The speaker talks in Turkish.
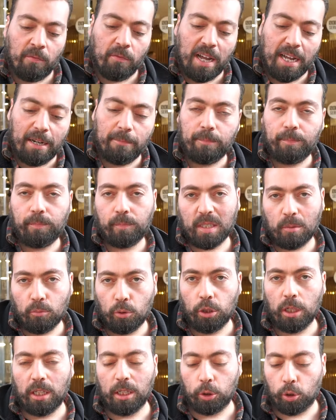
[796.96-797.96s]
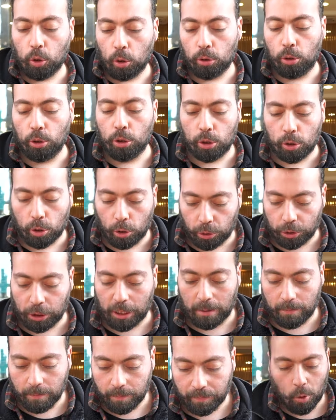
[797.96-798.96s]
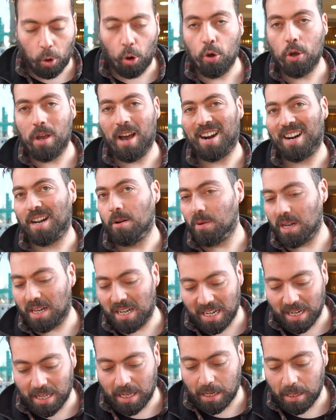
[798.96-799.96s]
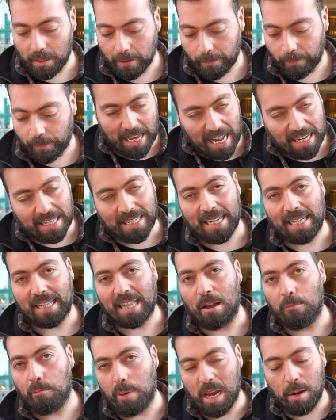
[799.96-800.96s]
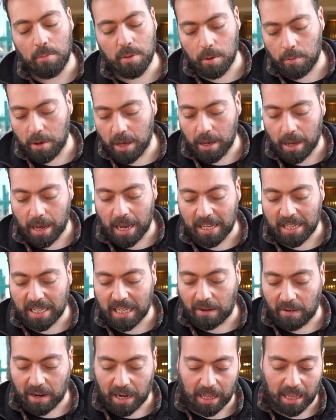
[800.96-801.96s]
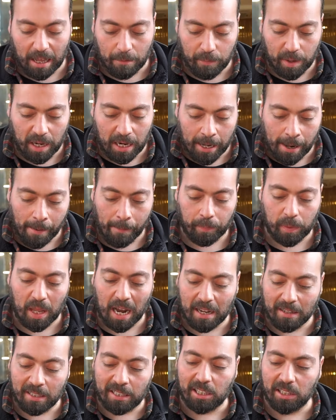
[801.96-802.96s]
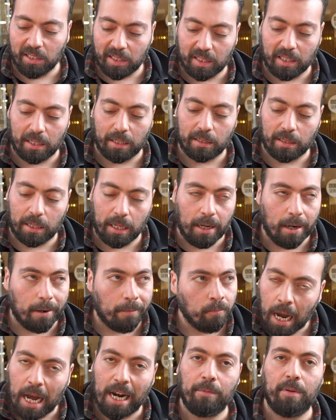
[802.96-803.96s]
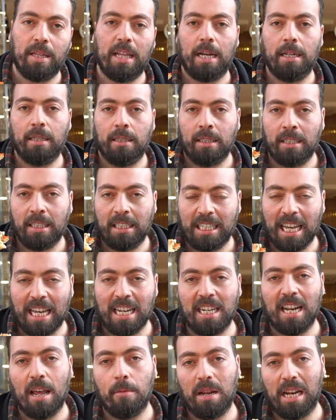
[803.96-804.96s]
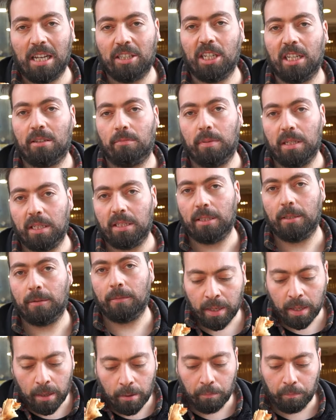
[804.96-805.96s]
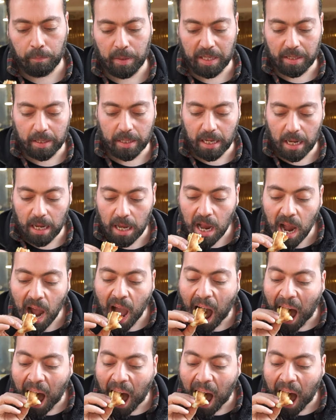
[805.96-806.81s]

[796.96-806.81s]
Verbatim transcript: ve Bunda da çok dürüst olacağım. Ön yargımı kırdı. Gerçekten benim gibi et sever adam bile daha iki ısırıkta harbiden yenilebilecek bir pizza.